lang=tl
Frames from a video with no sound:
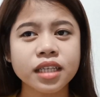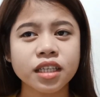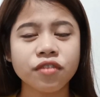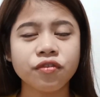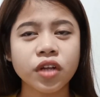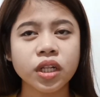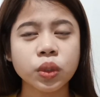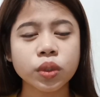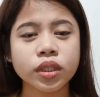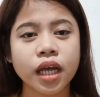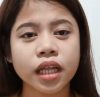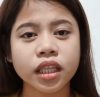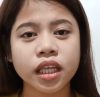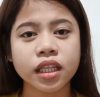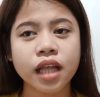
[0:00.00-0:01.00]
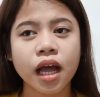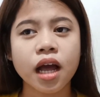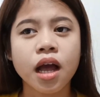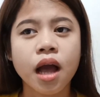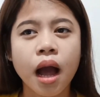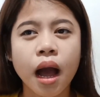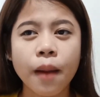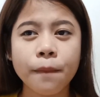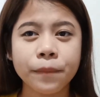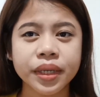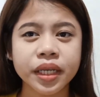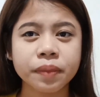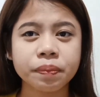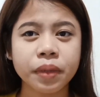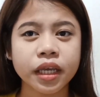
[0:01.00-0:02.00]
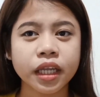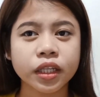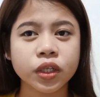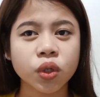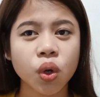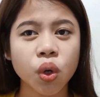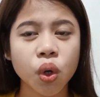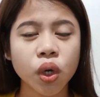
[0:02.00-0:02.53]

Kasi feel ko dati na ang payat-payat ko,